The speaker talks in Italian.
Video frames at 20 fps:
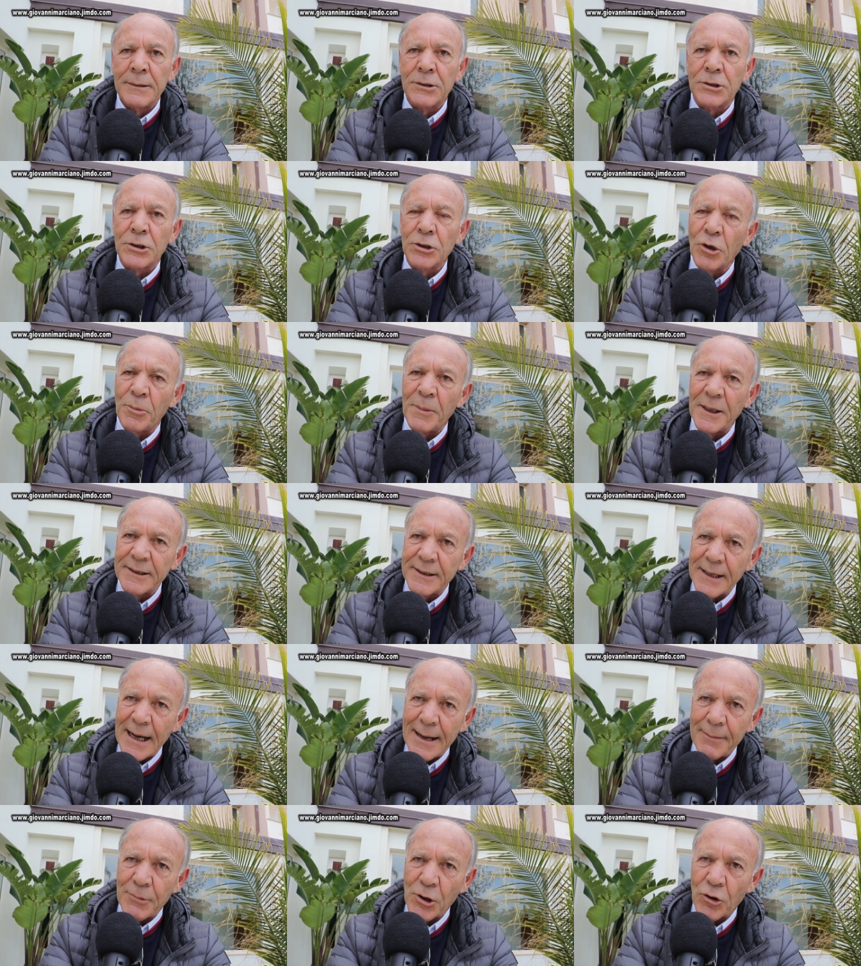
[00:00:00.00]
Ci
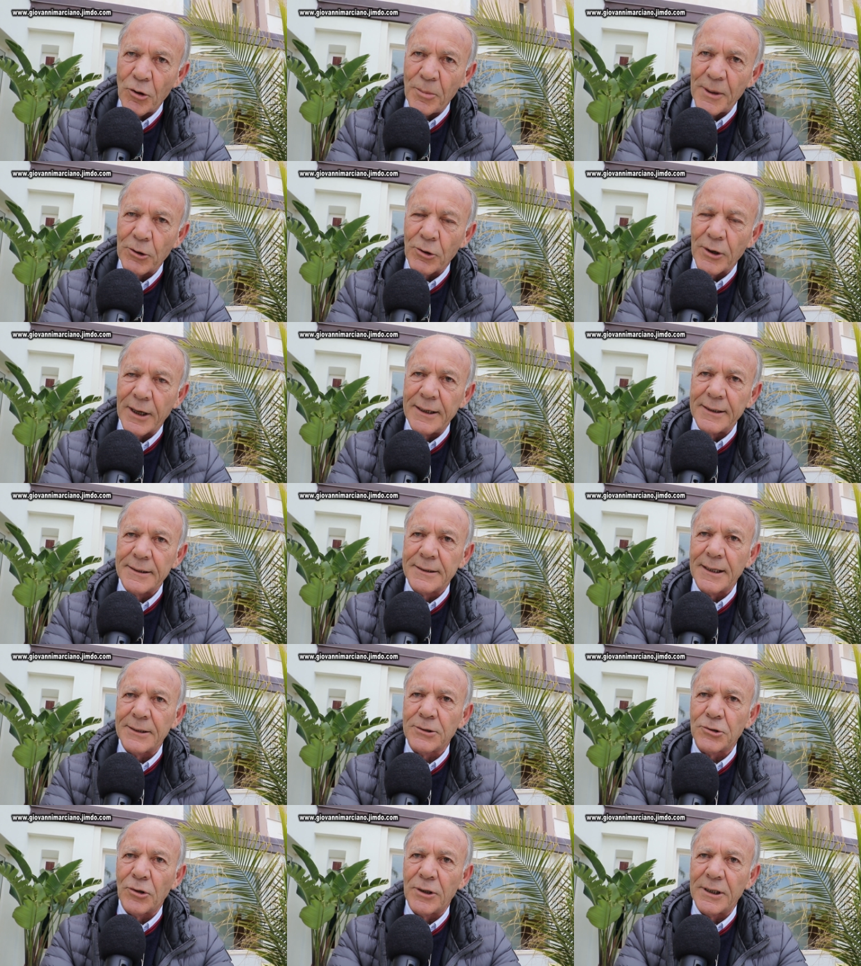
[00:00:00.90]
domandiamo come
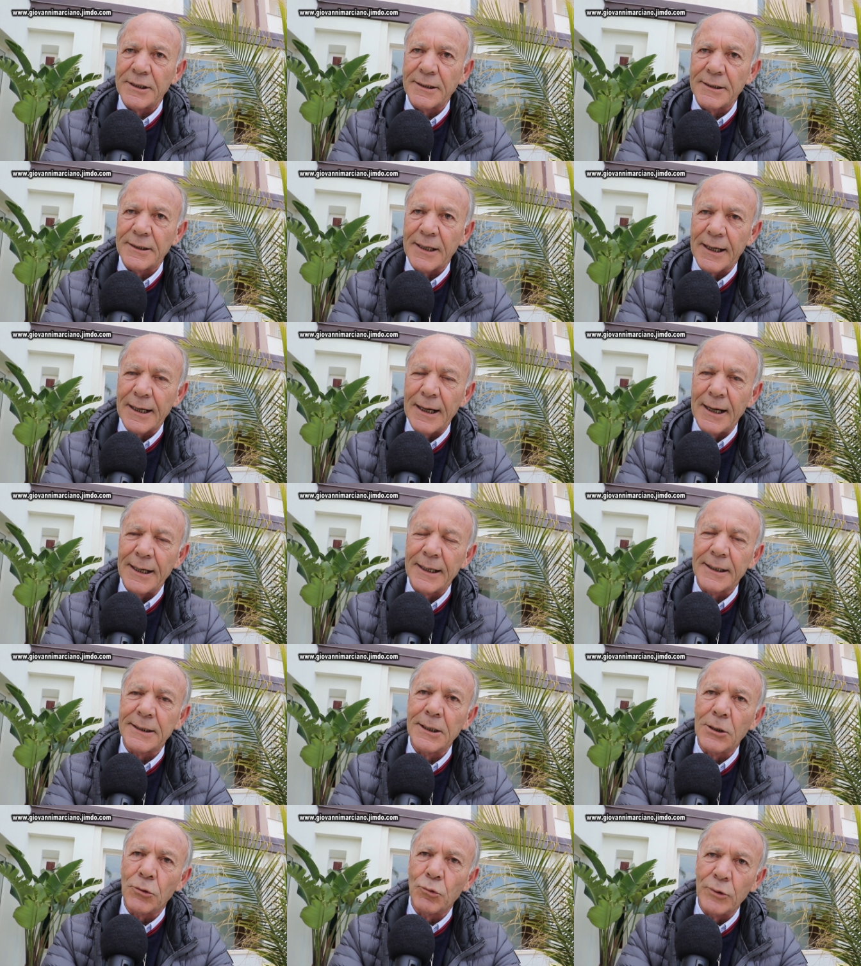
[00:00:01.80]
organizzazione sindacale
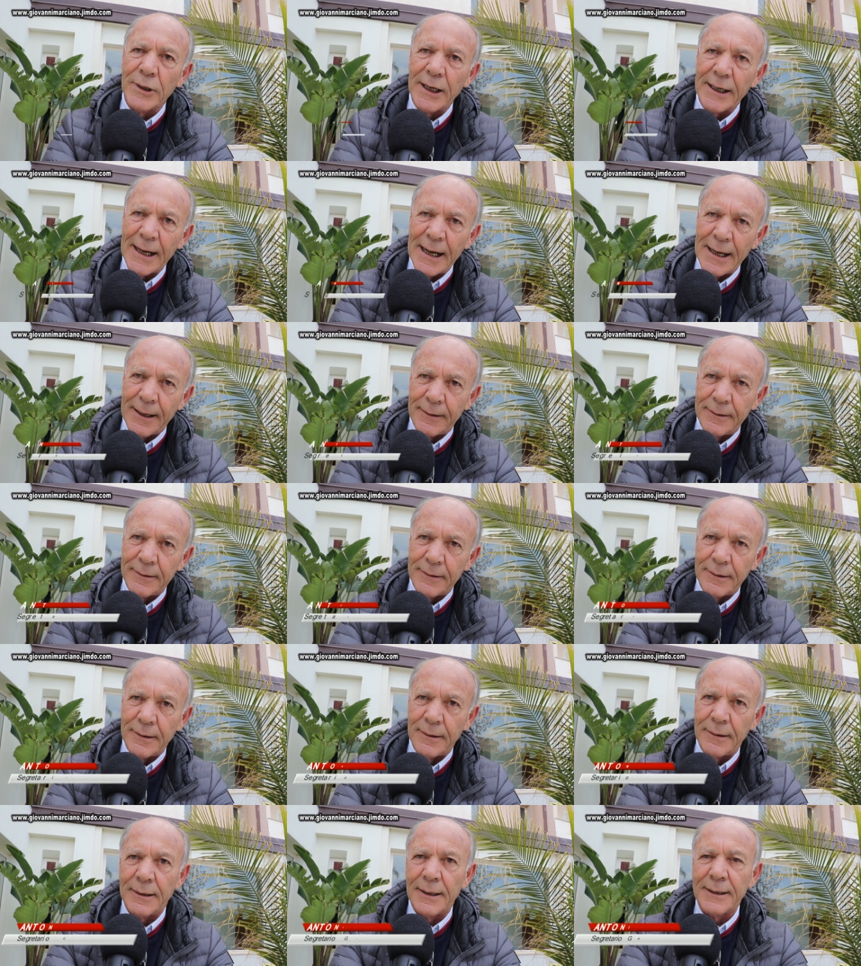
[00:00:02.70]
chi curerà
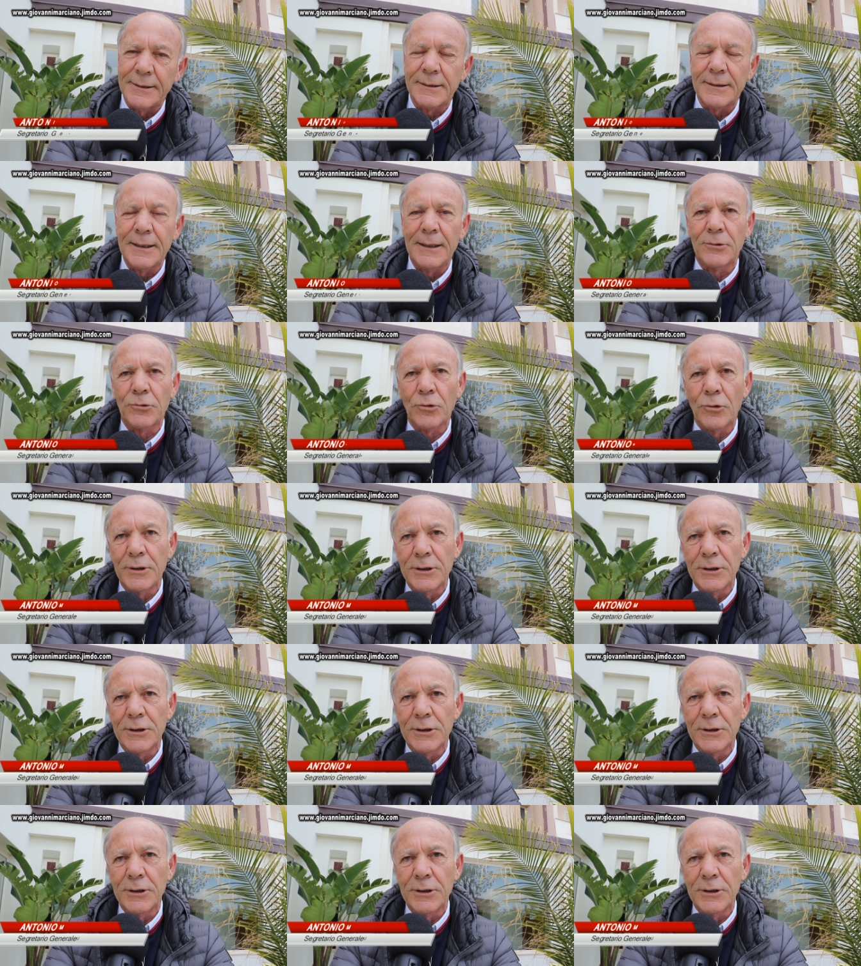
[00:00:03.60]
l'assetto